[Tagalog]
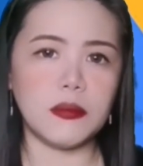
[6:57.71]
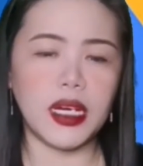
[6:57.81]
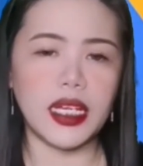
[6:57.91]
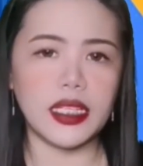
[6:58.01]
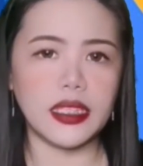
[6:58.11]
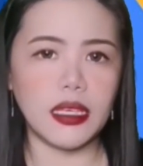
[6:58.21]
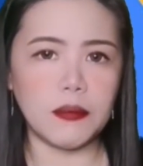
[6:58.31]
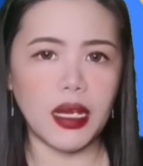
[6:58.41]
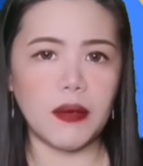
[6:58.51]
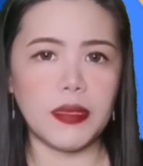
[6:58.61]
makarating,
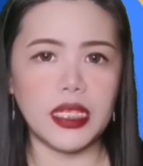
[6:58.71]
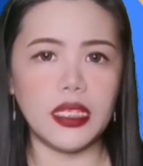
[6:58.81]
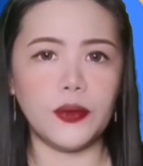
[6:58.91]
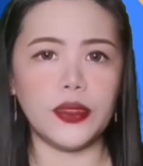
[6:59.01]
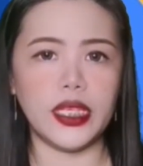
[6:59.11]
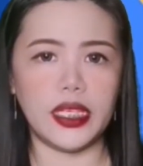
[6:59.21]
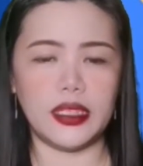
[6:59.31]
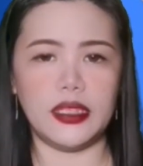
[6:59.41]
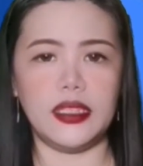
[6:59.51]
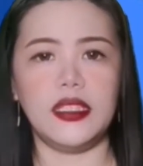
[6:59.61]
baka maligaw
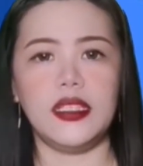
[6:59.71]
yan.